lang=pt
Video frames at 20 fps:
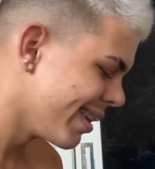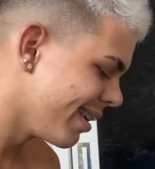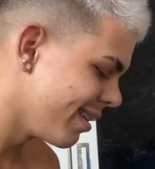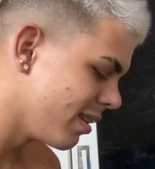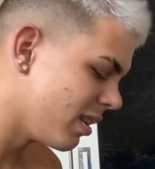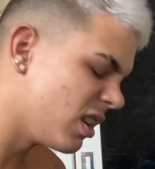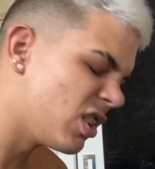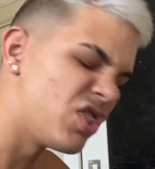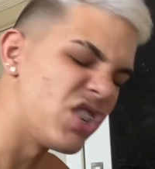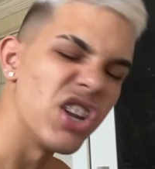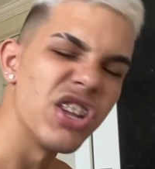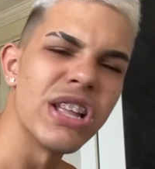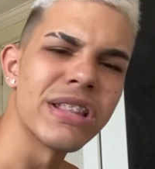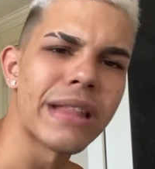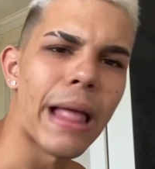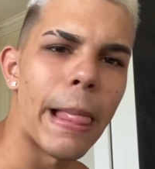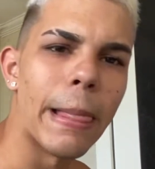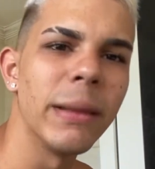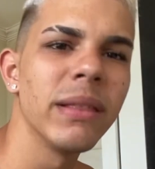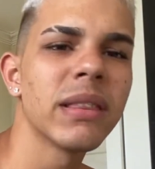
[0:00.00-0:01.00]
Esse cheiro
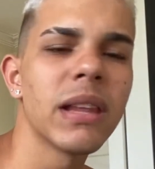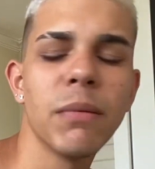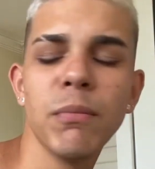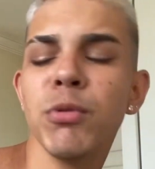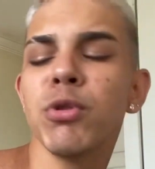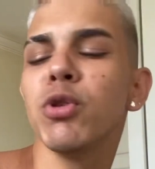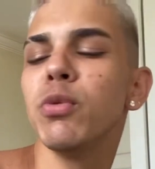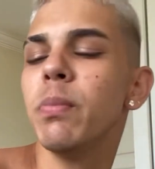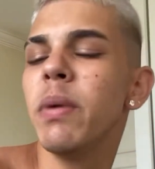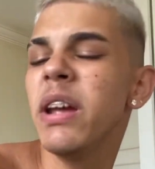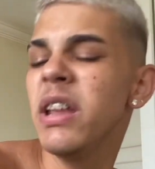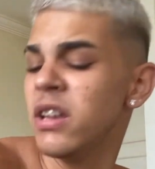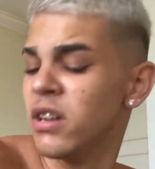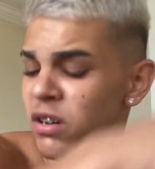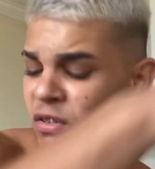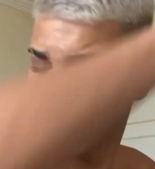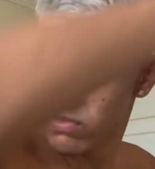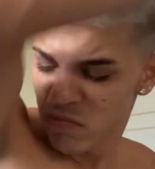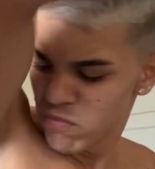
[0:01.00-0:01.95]
natalino tá muito bem, não.